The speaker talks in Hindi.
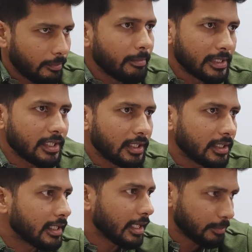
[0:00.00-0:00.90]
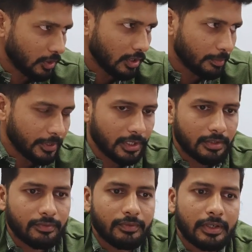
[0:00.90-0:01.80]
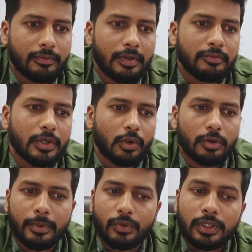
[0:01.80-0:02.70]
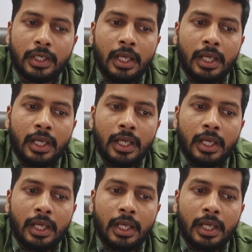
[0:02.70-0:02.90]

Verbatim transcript: बेसिकली दैट पर्टिकुलर पीरियड व्हेन वी आर टॉकिंग अबाउट